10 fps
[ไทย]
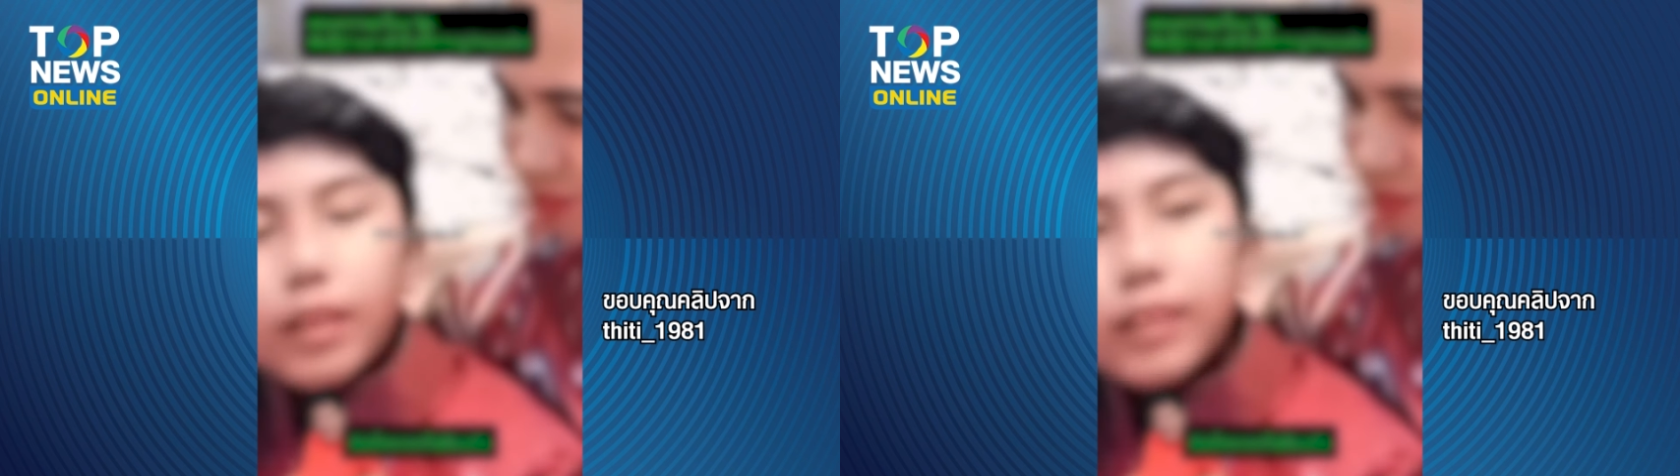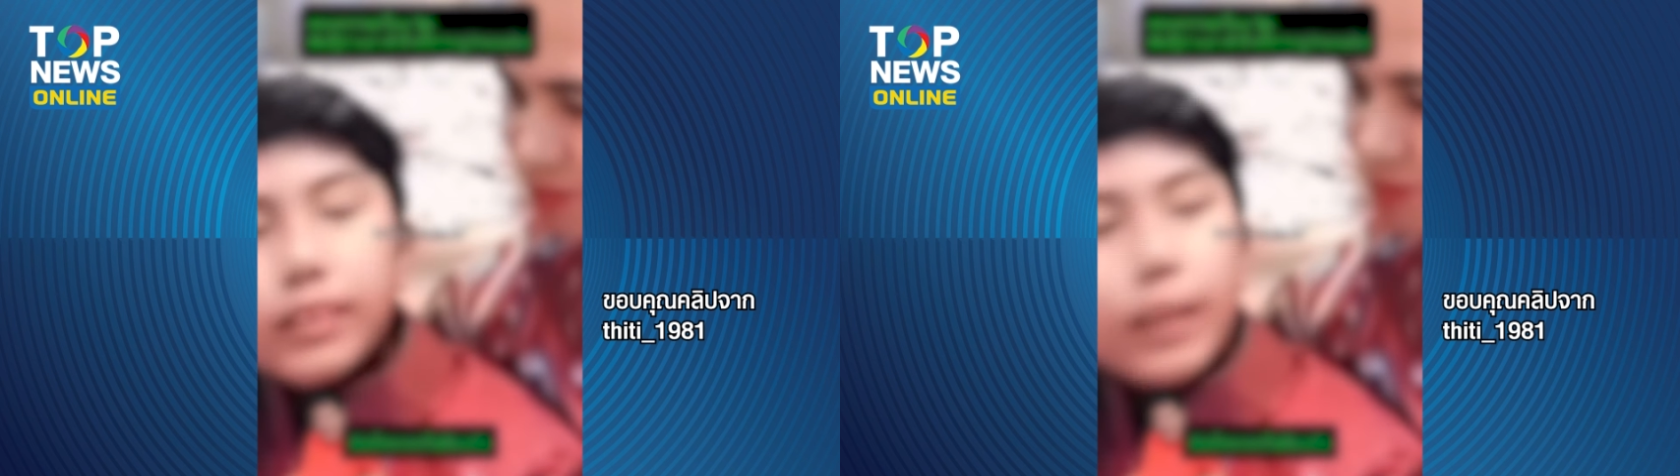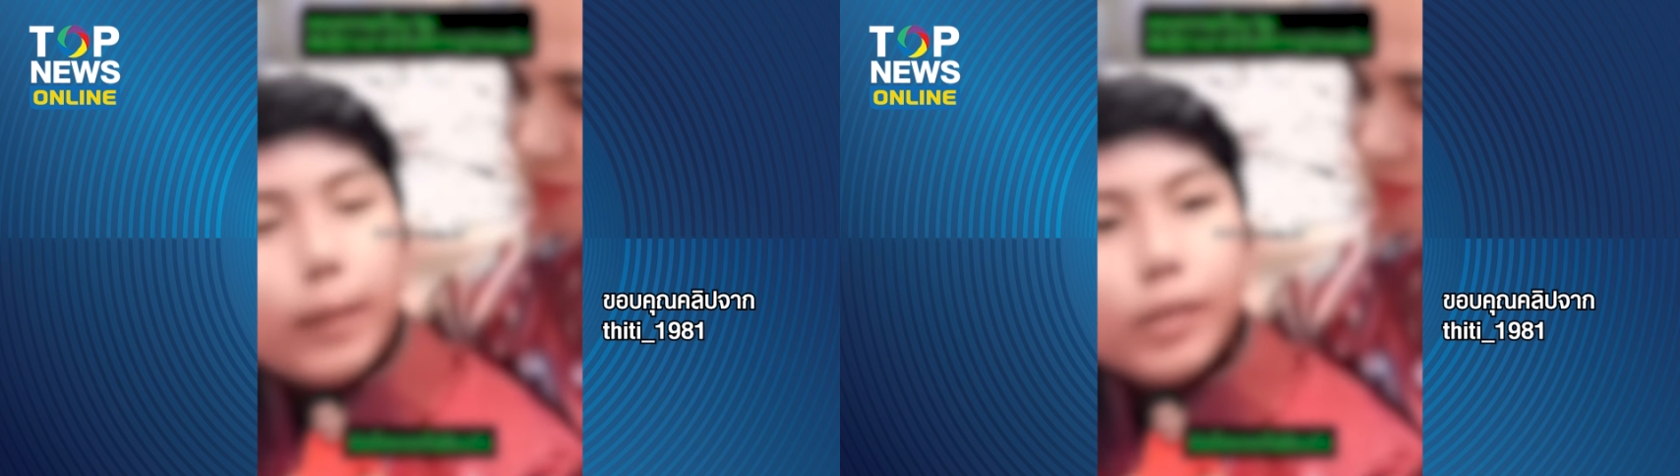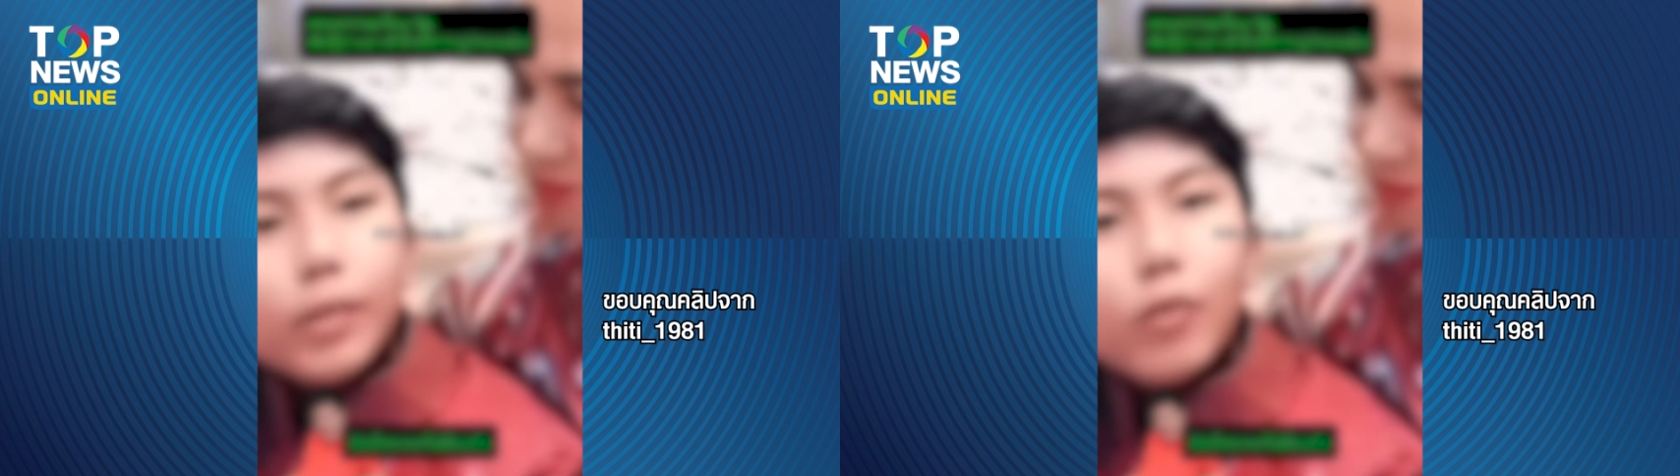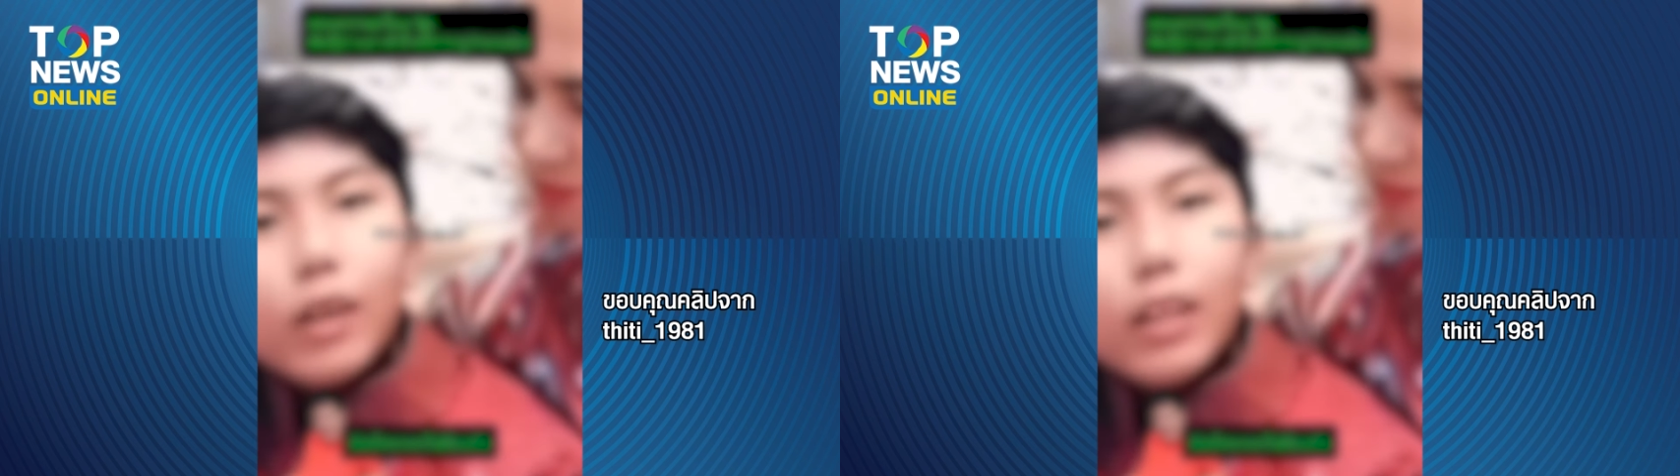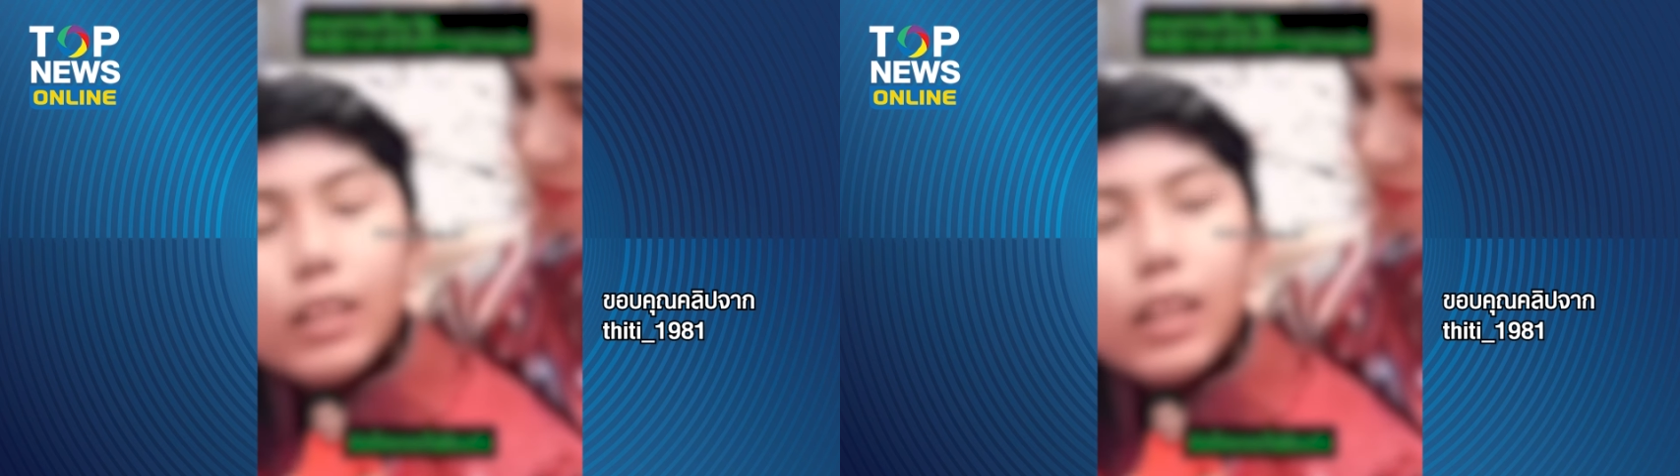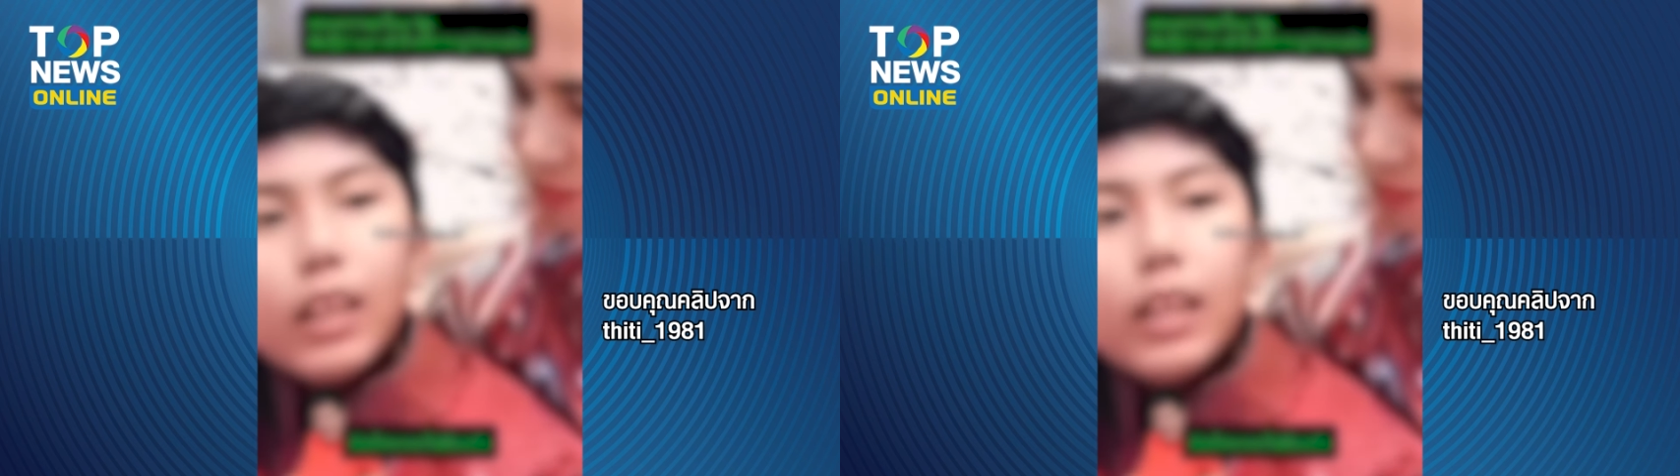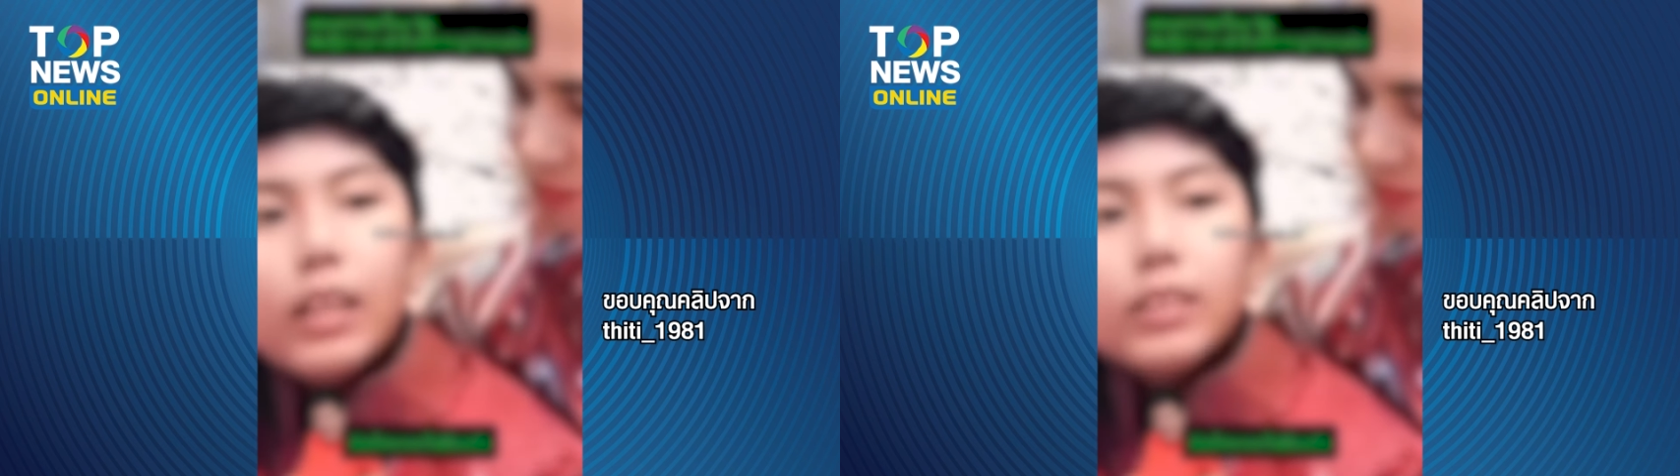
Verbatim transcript: จิตใสมันกูเกิลที่